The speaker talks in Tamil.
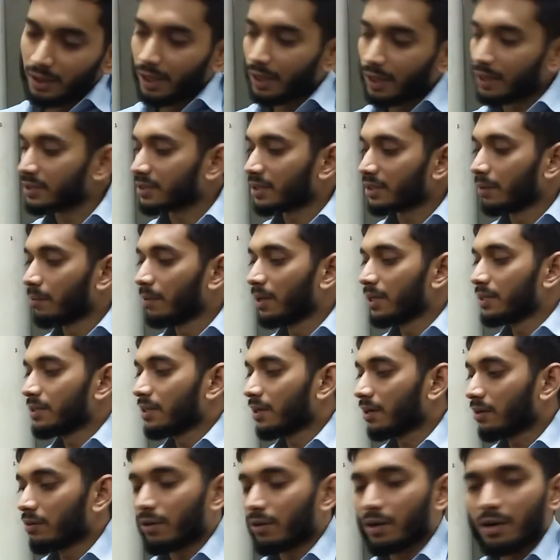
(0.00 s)
எனக்கு
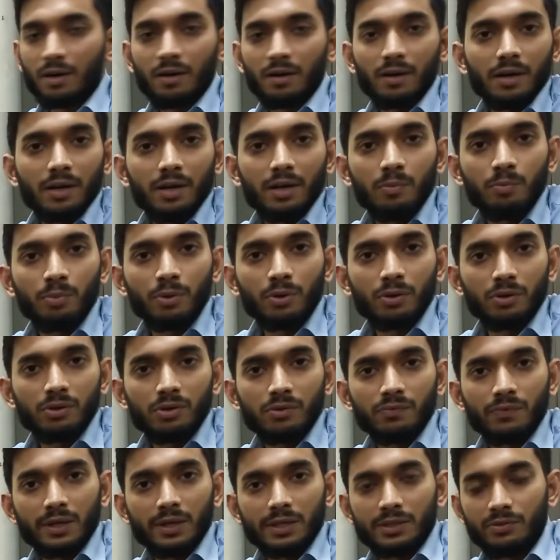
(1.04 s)
ஸ்டெபிலைசருக்கு வர்ற இன்புட்
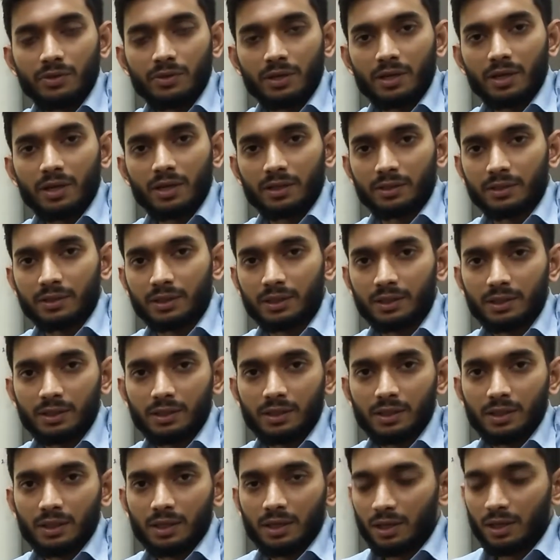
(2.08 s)
வந்து ஃப்ளக்ஷுவேட் ஆகுது
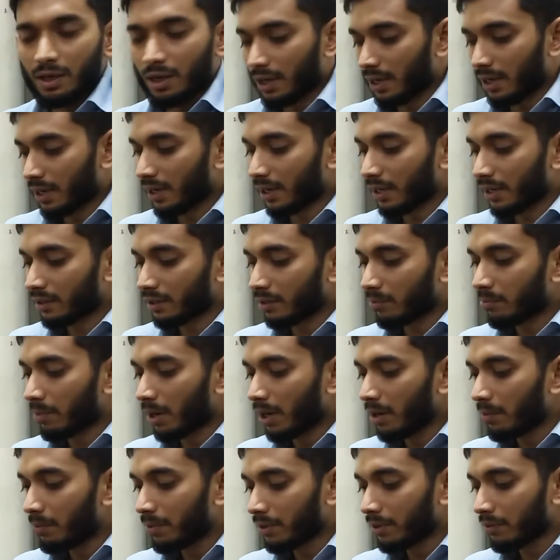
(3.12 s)
ஆனால் எனக்கு
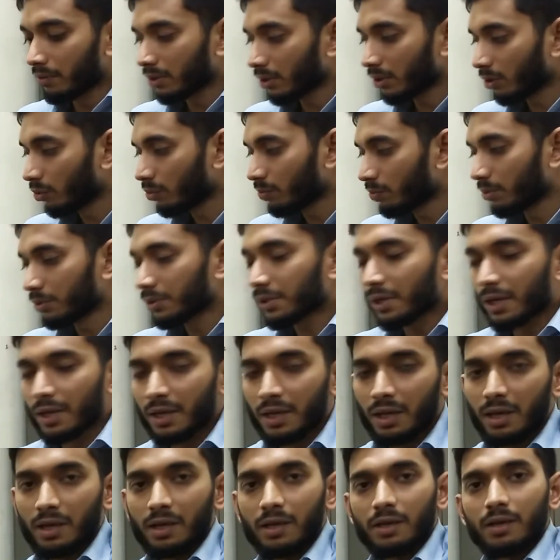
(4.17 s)
பல்புக்கு வந்து அவுட்புட்
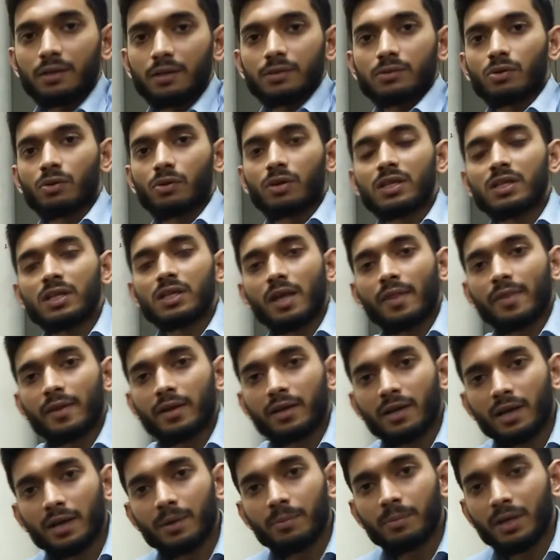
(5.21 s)
கிடைக்கல ஸோ இதுதான் இந்த
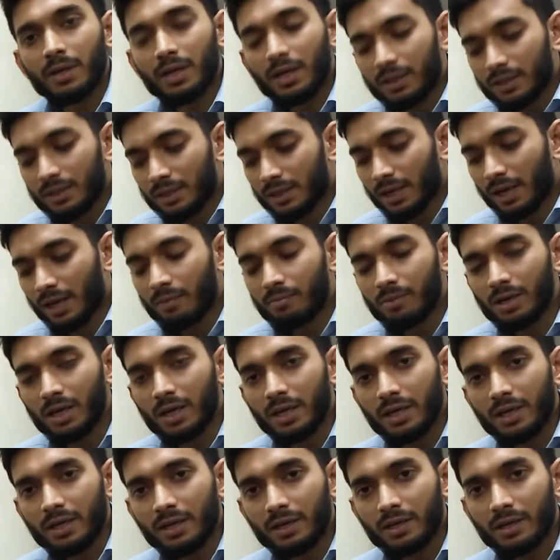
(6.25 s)
டைம் டிலே இந்த டைம்
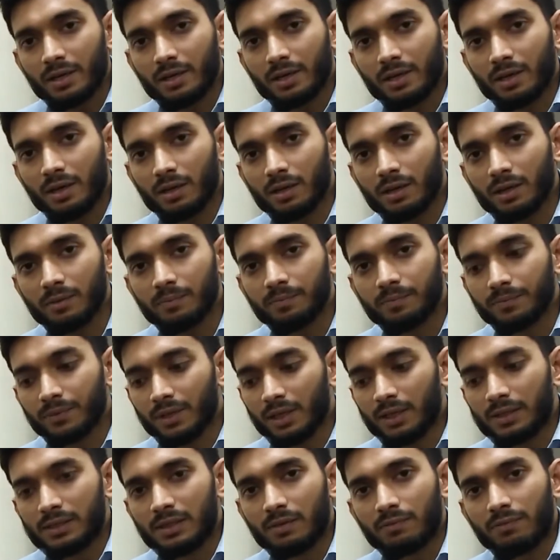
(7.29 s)
டிலே இருக்கிறதுனால
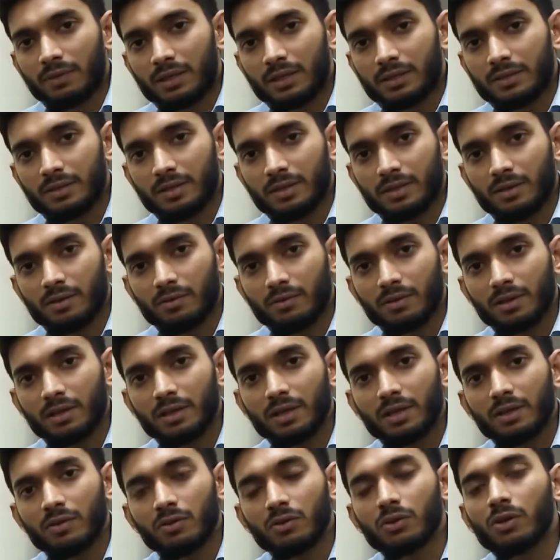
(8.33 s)
இந்த ஃப்ளக்ஷுவேஷனை
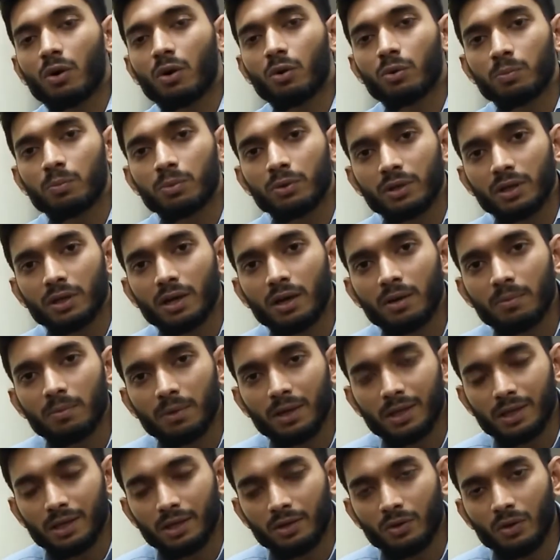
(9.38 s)
வந்து இது வந்து அவுட்புட்டுக்கு
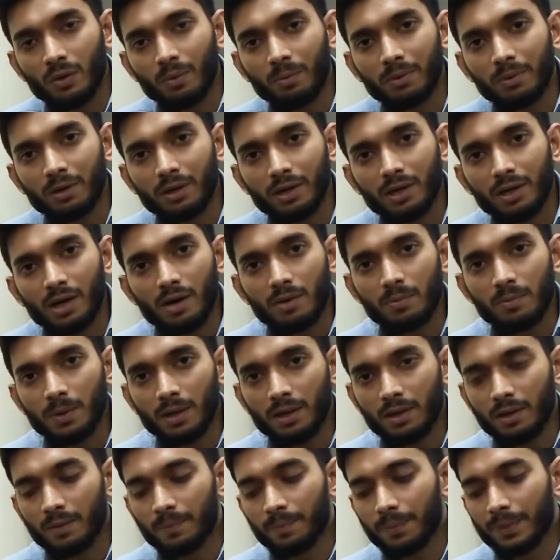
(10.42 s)
அனுப்பாது எக்யூப்மெண்ட்டுக்கு
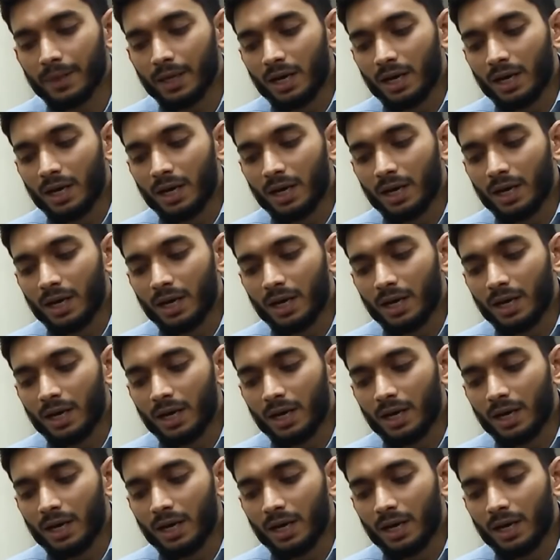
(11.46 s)
அனுப்பாது